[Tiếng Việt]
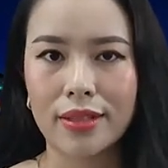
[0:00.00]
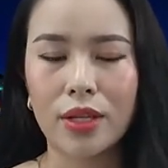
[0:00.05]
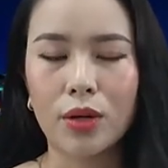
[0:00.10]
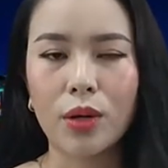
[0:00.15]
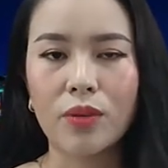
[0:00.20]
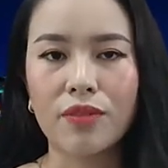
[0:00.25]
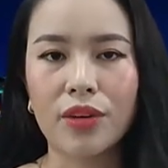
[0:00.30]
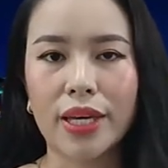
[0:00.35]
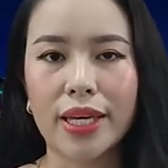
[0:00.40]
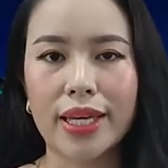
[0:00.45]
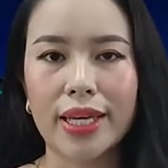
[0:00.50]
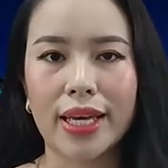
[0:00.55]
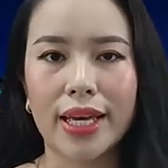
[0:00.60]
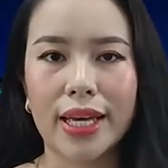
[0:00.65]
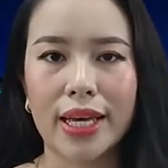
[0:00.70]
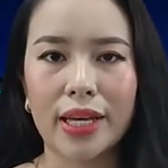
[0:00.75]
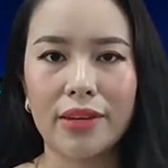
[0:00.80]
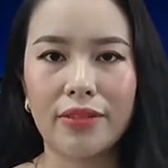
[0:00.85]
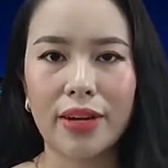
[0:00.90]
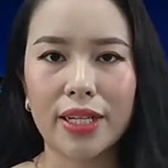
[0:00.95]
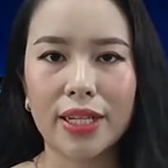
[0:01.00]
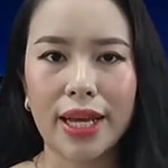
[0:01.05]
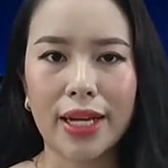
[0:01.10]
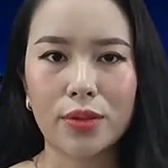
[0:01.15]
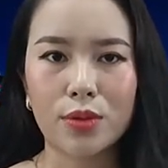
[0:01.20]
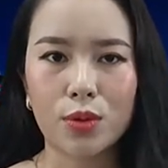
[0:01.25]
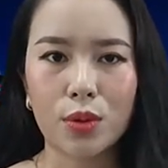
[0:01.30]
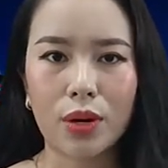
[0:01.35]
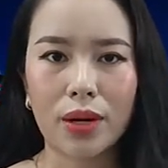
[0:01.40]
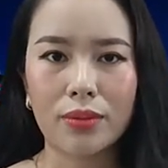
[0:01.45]
Thưa quý vị,
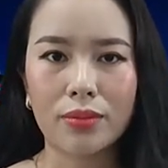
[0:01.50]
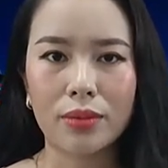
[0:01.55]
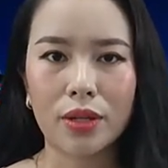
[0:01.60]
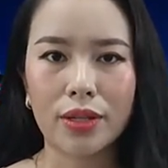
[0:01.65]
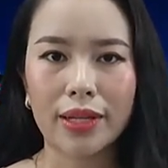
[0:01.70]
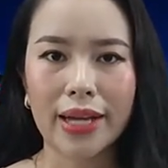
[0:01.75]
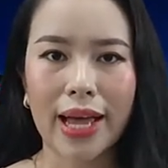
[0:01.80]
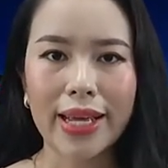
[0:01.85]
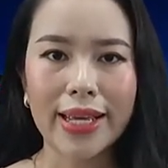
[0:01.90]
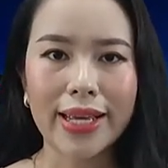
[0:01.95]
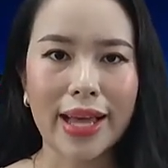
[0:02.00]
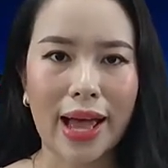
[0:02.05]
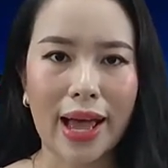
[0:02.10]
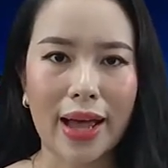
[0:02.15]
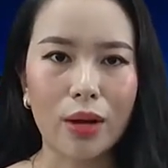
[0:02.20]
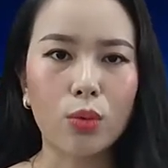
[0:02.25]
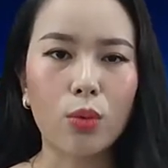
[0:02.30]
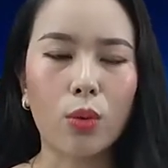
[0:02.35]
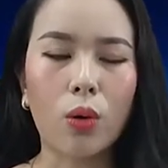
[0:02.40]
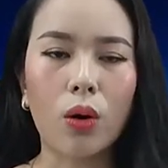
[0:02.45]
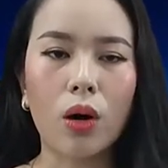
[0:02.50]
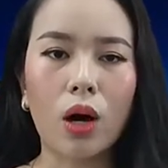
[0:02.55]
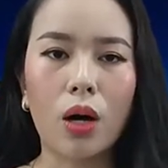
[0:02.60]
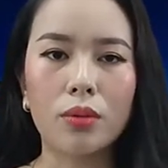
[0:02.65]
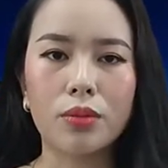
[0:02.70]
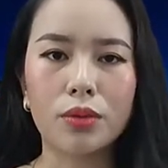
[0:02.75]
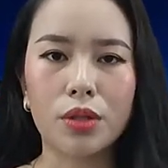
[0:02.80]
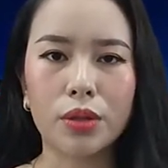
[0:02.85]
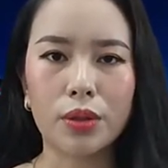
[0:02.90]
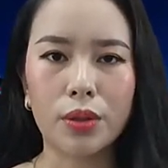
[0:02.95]
Ivanka Trump, con gái cả của
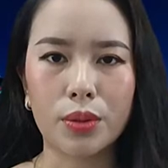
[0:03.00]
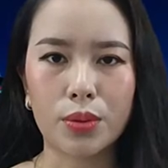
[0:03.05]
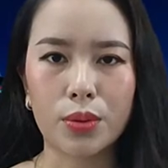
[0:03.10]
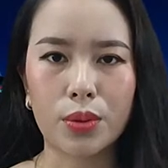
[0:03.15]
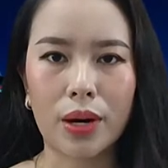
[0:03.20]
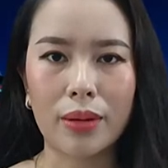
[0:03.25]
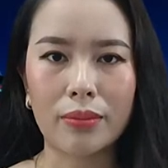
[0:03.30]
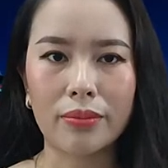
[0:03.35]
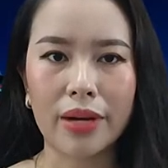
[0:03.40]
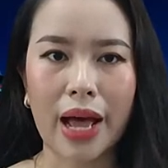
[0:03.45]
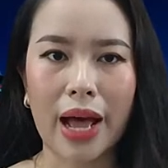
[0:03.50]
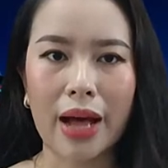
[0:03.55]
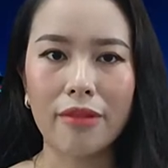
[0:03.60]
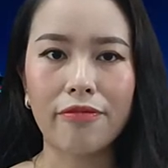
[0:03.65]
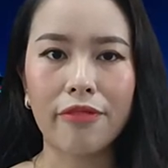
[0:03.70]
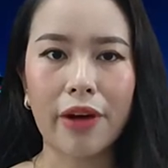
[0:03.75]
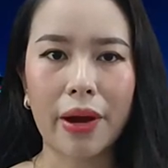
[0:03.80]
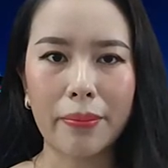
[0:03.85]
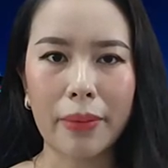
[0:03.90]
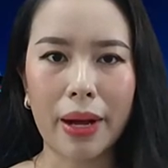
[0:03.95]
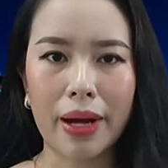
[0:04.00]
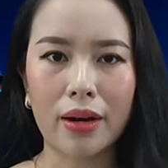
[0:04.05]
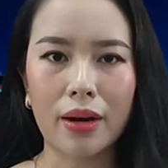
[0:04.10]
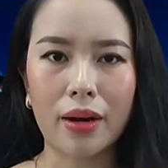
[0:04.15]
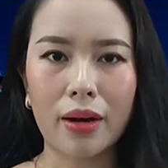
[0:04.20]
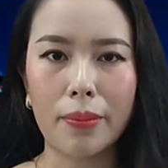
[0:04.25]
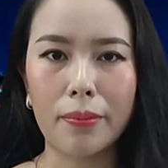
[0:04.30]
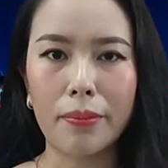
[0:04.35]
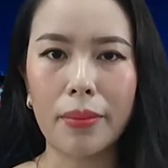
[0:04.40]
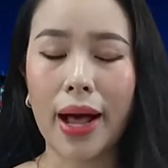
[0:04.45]
ông Donald Trump đã vắng mặt
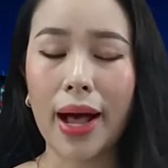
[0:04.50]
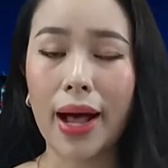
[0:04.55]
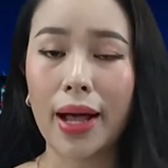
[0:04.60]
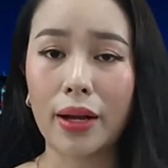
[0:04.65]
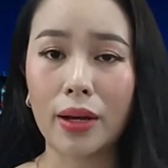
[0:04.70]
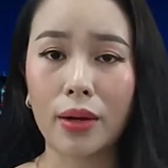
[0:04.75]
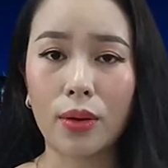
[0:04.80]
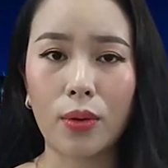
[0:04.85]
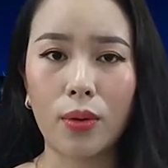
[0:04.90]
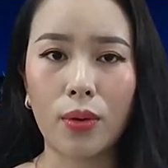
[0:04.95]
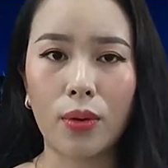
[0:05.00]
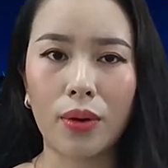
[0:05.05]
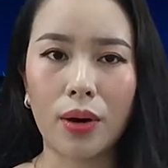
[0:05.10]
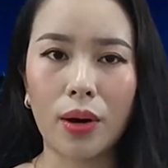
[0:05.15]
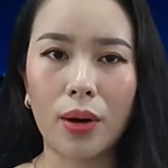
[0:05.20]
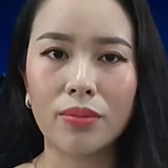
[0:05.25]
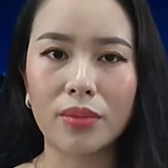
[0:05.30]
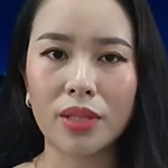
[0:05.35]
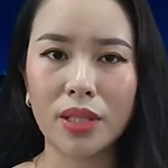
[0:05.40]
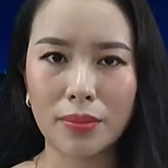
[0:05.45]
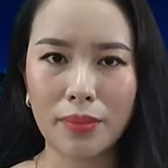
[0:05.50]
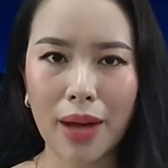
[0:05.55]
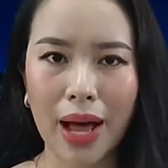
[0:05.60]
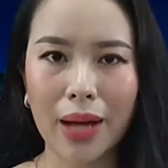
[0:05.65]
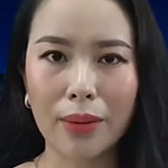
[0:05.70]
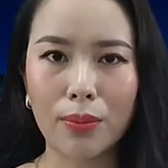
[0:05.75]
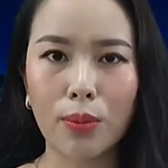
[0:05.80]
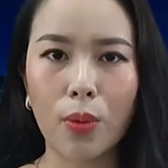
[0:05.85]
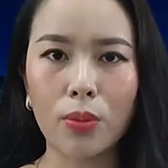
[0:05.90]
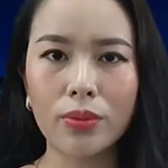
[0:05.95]
ở Mar-a-Lago hôm thứ
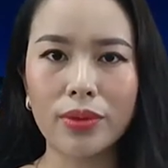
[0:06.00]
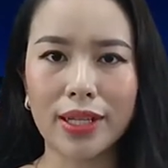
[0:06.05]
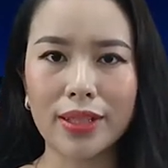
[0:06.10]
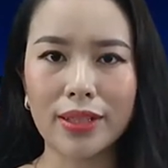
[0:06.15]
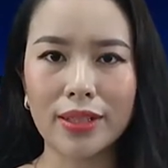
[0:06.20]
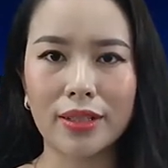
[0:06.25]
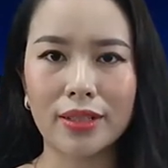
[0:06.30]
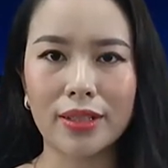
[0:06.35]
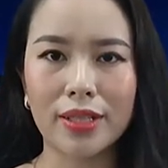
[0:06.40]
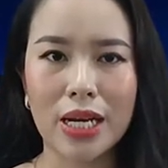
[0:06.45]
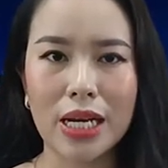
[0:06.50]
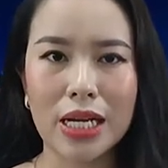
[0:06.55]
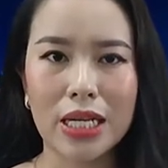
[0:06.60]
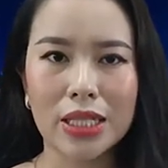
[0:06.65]
Ba 4 tháng 4